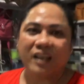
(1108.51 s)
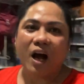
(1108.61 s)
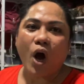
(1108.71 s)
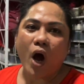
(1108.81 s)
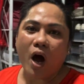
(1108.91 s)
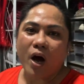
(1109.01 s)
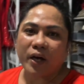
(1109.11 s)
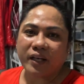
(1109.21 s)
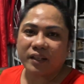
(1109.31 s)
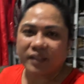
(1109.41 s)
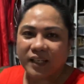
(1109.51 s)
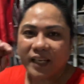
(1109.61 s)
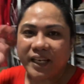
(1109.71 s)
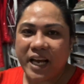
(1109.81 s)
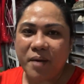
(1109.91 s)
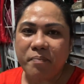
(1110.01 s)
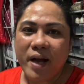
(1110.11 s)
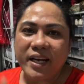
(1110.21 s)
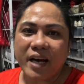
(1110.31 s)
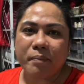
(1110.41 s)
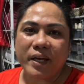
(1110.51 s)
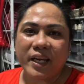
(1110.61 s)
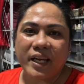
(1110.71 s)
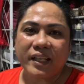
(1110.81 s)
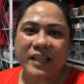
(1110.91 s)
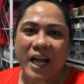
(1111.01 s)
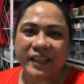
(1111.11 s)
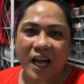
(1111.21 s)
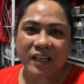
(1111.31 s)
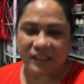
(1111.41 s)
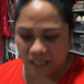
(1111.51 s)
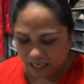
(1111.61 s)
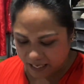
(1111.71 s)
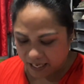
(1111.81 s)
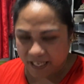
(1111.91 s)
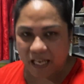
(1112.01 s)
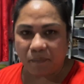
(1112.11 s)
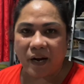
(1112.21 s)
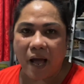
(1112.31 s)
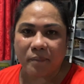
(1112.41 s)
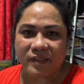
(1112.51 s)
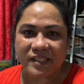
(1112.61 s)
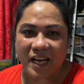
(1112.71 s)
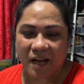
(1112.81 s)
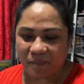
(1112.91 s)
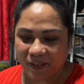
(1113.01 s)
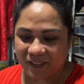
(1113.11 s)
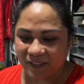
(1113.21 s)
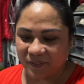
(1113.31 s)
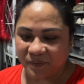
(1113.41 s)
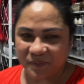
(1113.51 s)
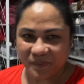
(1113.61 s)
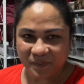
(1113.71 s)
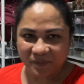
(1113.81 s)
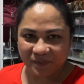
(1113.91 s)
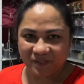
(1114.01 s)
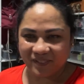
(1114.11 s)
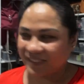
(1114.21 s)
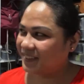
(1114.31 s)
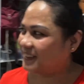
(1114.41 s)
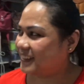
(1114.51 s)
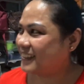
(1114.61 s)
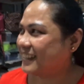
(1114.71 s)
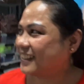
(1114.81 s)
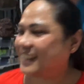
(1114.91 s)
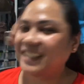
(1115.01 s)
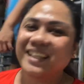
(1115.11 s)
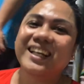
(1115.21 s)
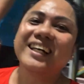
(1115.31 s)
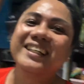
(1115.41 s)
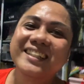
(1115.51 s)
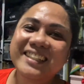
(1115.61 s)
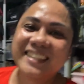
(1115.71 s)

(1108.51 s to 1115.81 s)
Ano ba? Ano ba talaga? Naimbag na rabi tatangting. Ayan, maraming salamat. Sabi niya, sacrifice lang yun. Ah.